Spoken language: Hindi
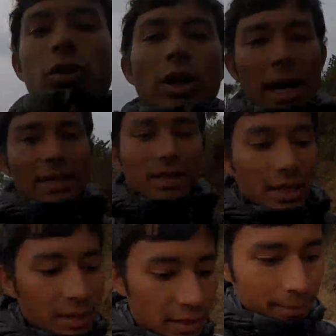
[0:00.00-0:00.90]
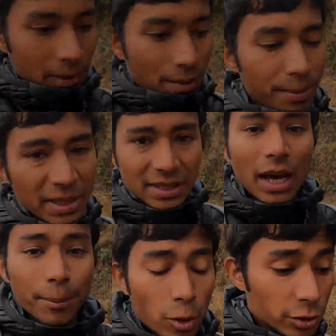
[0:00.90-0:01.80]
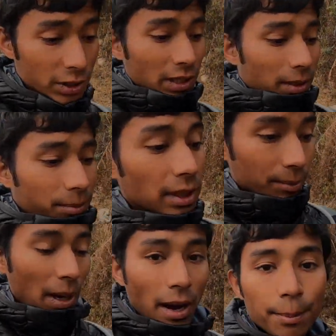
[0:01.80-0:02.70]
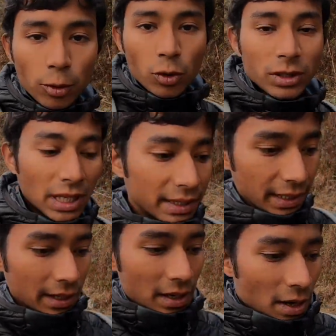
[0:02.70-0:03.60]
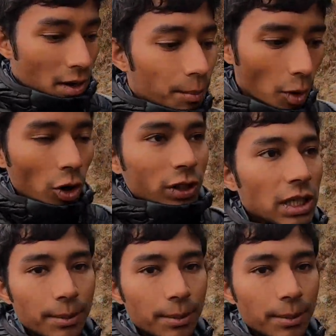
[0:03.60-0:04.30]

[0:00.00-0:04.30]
सो so गाइज जब तक हम बेसार पहुँचते हैं तब तक मैं आप लोगों के साथ एक बहुत ही